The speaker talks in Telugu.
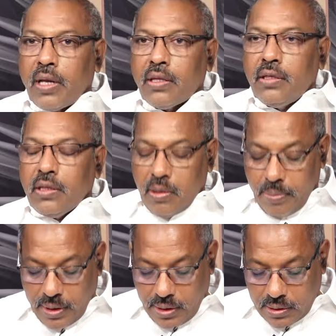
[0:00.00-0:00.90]
భారతీయ జనతా
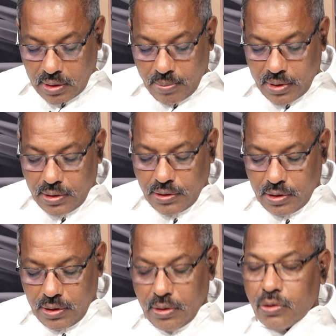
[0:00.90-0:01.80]
పార్టీకి
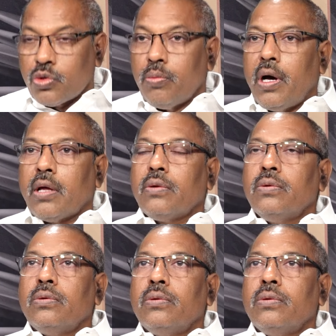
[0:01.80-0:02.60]
సంబంధించి సుమారు